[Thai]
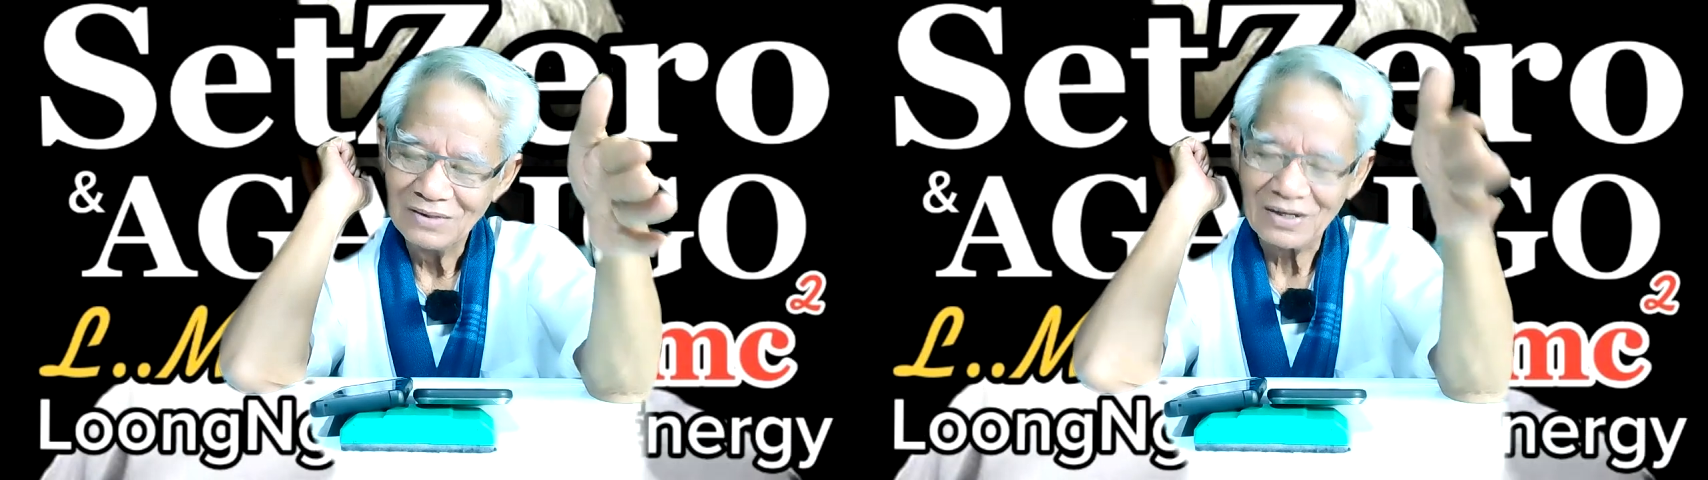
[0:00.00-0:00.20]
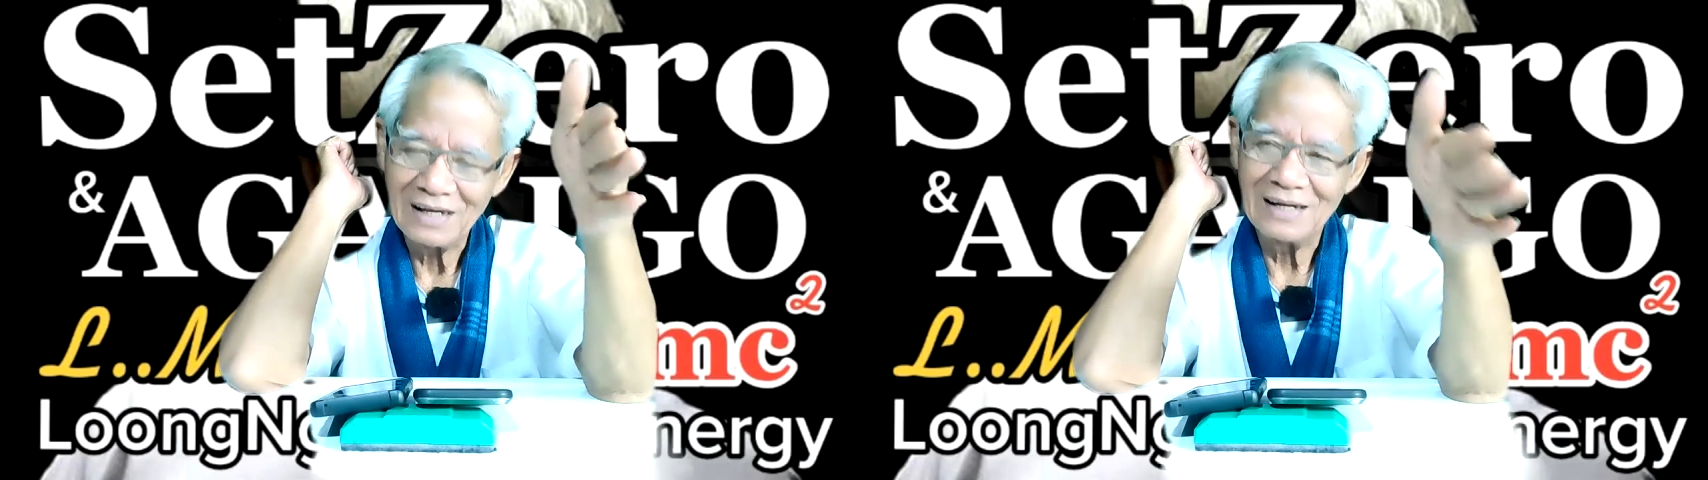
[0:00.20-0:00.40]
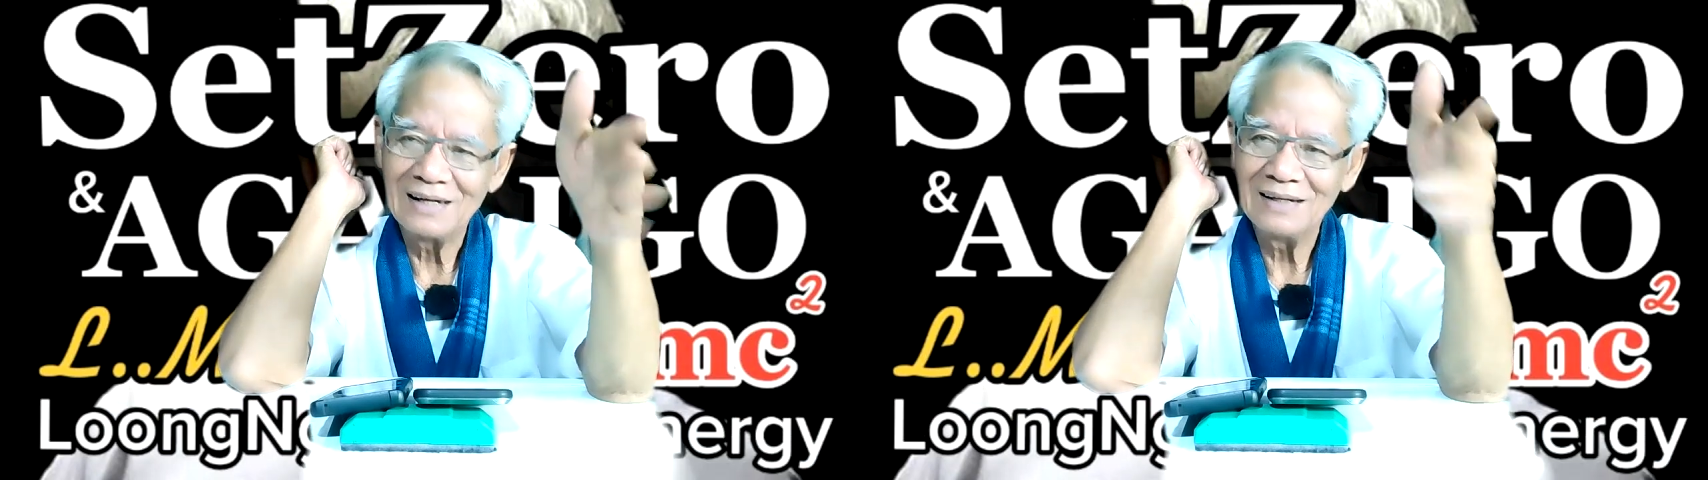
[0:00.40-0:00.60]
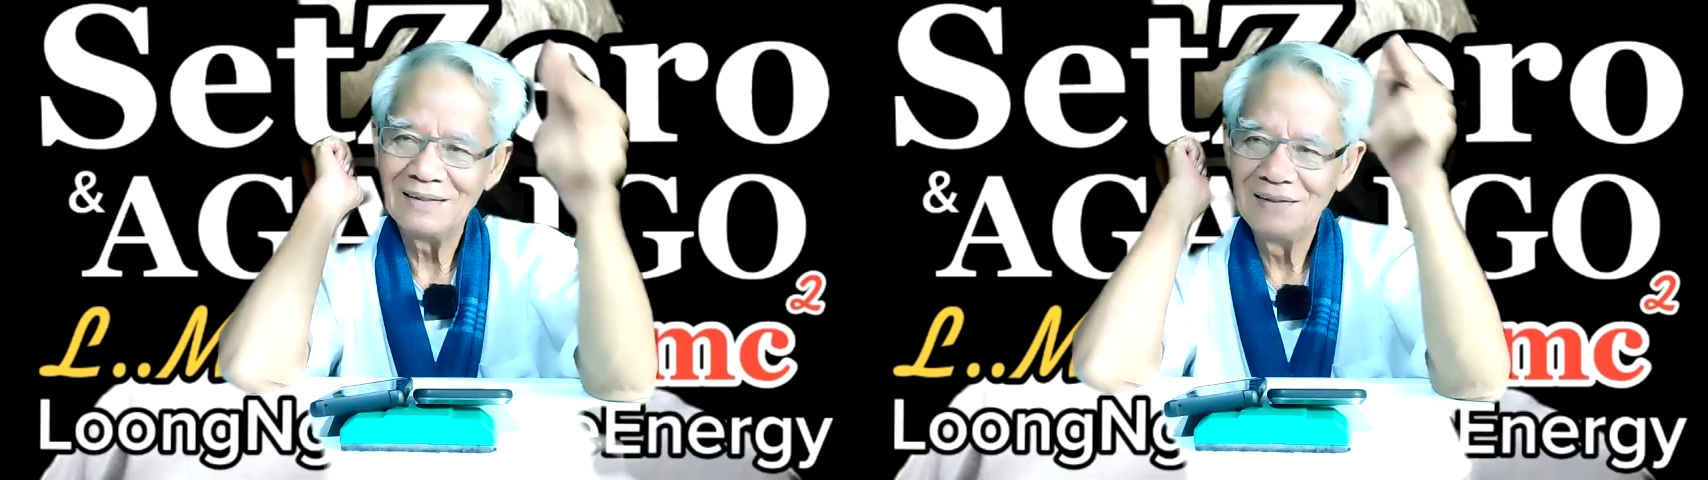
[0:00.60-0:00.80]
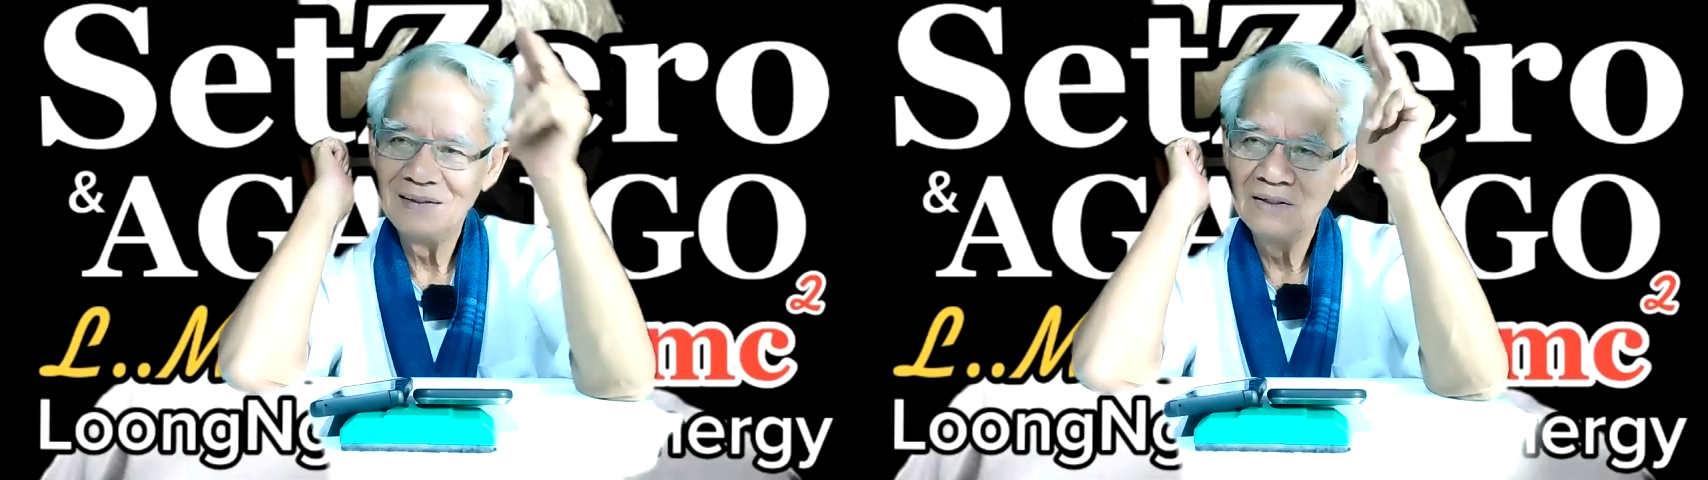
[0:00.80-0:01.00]
โอเคนะ
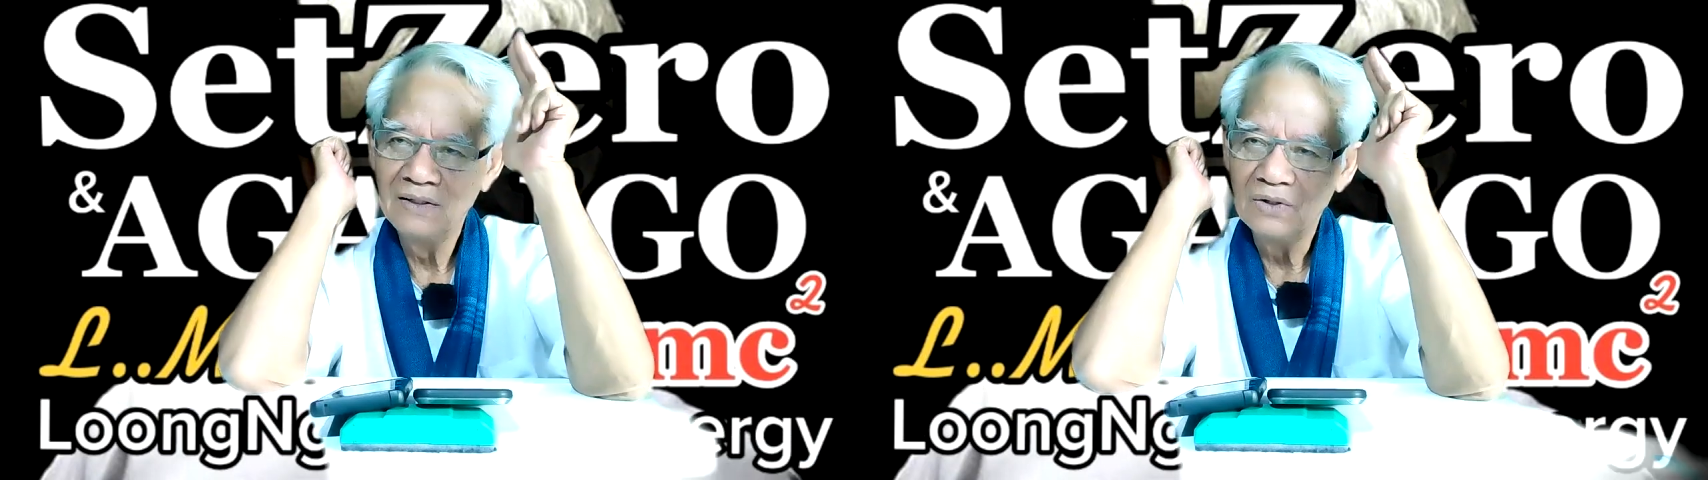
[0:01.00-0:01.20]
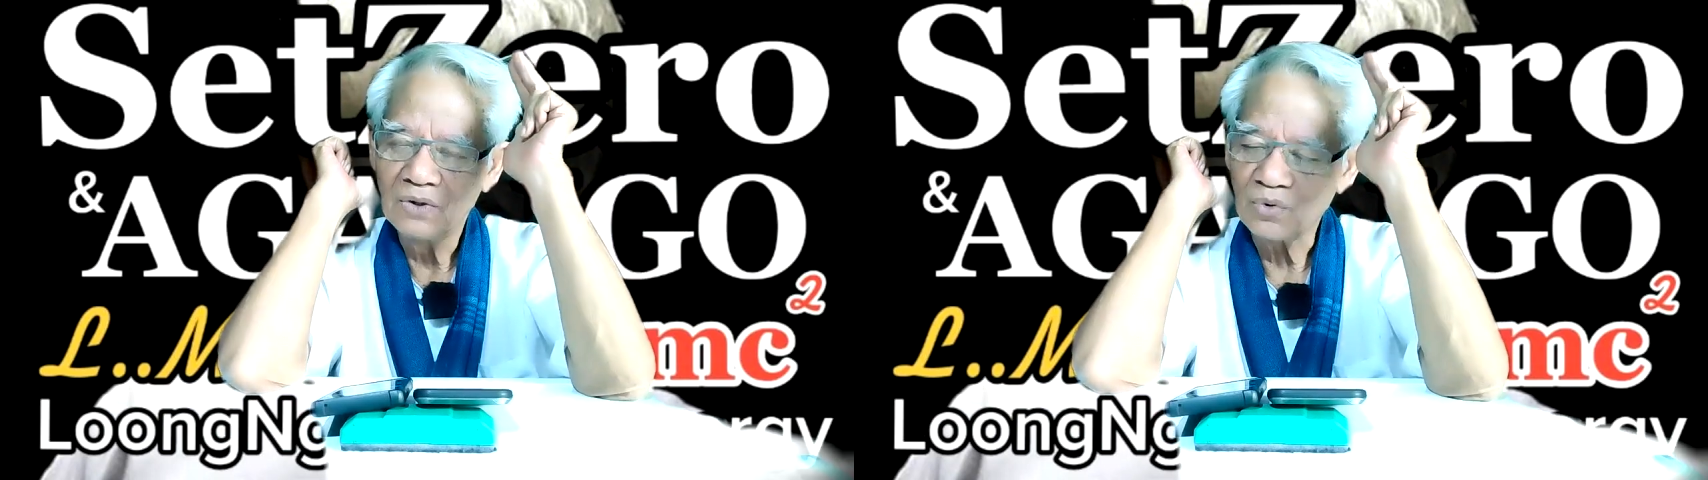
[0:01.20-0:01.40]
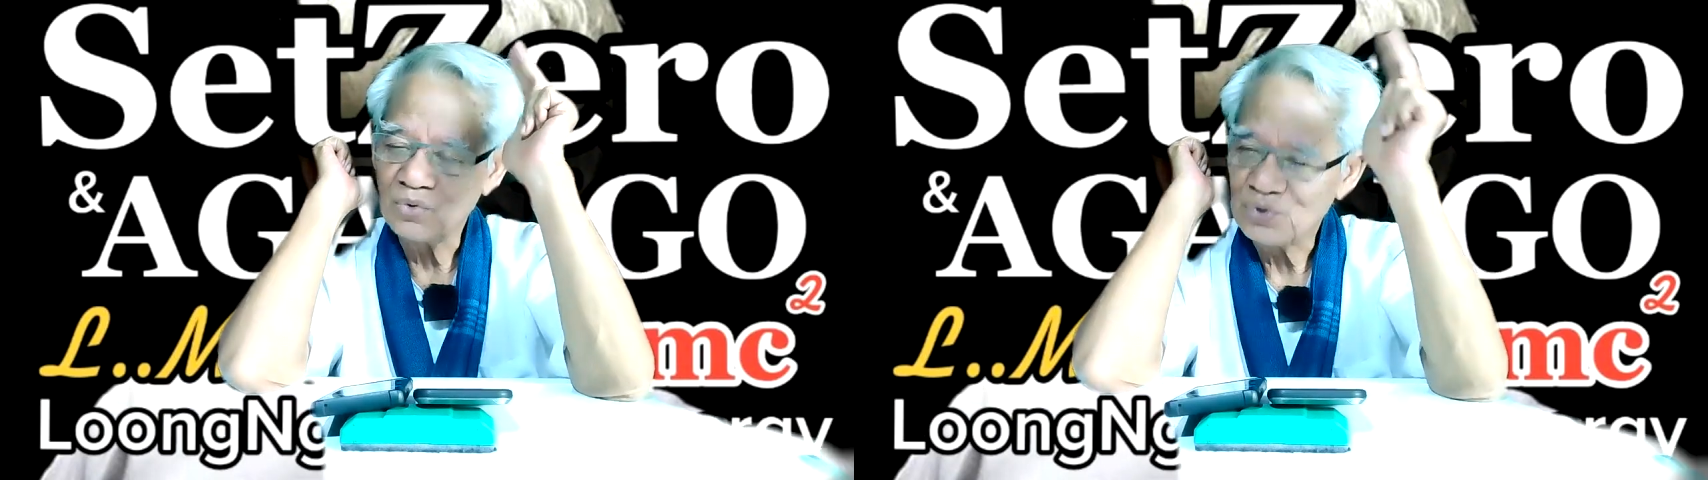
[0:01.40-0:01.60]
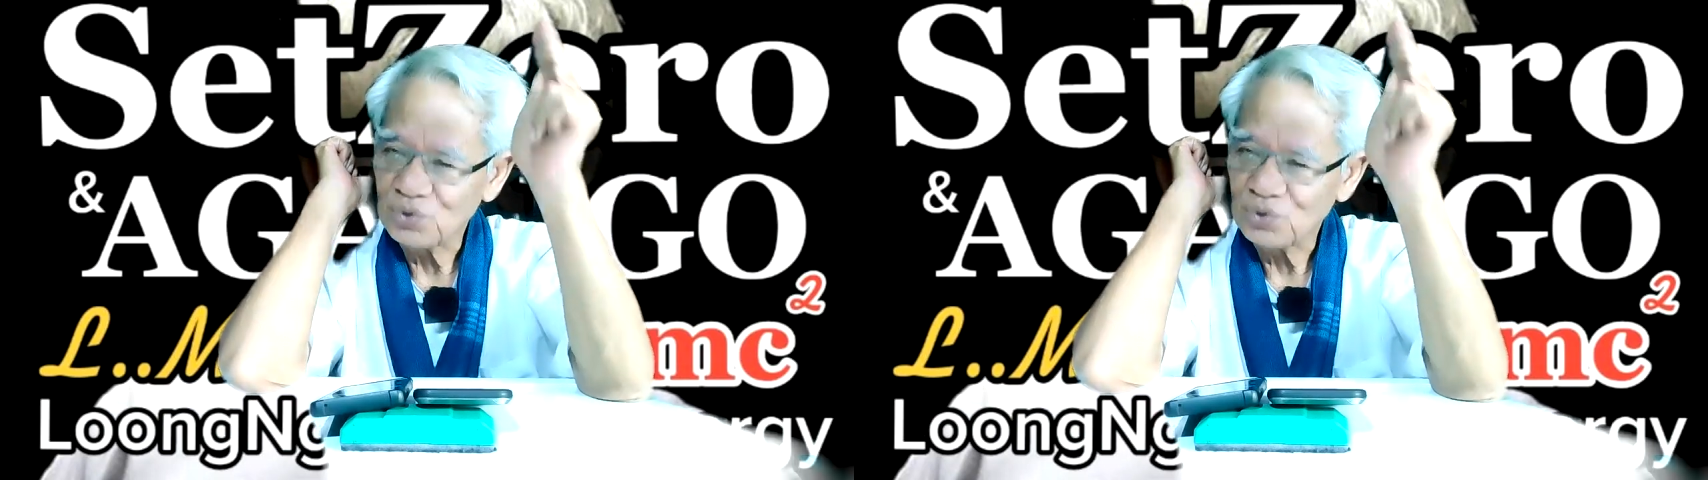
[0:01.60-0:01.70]
รู้